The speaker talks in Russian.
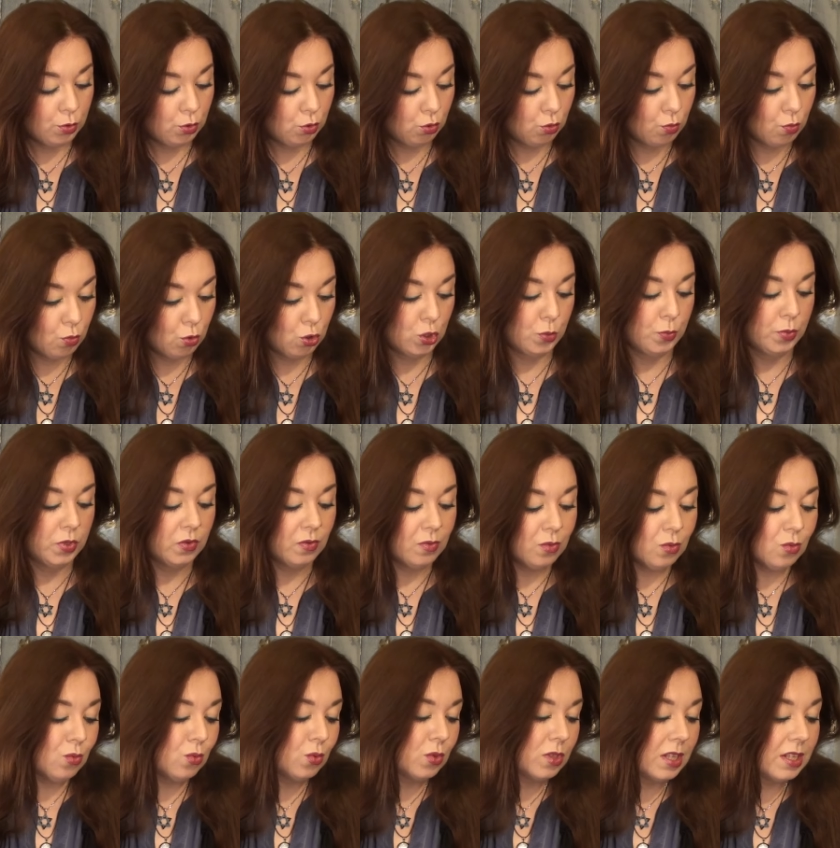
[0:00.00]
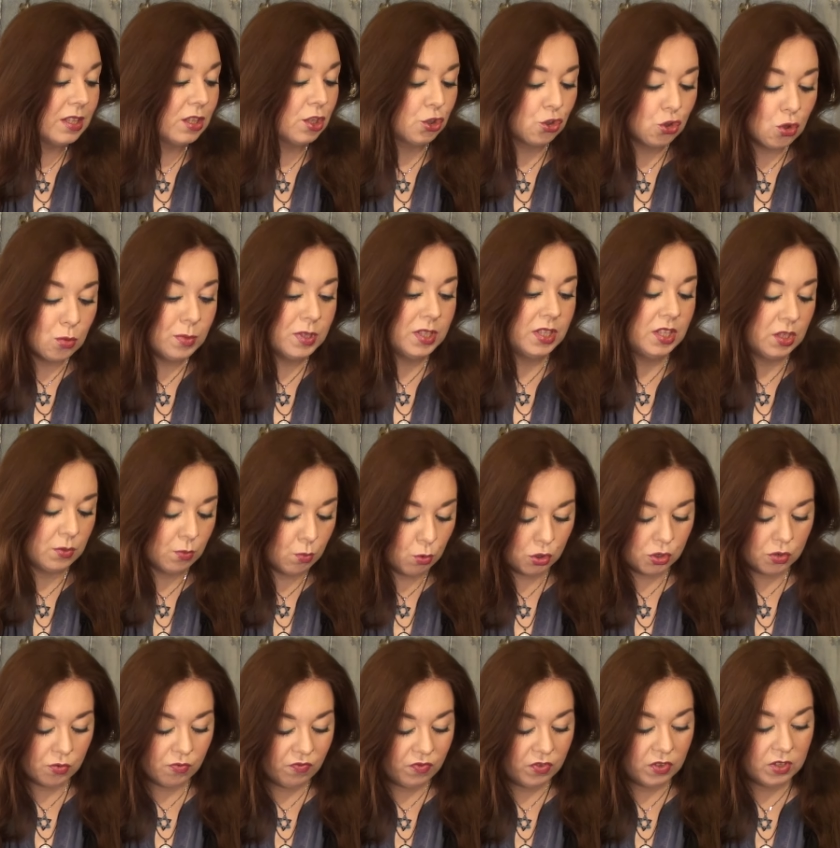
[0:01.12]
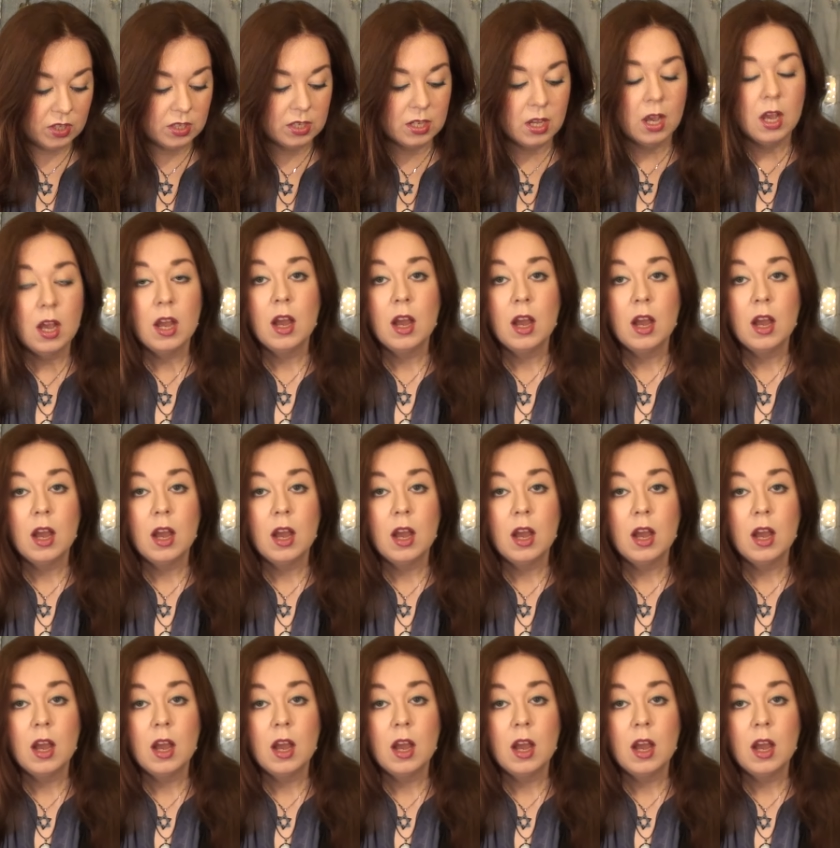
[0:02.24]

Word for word: мы тут можем... Ну, знаете, что мы здесь можем видеть?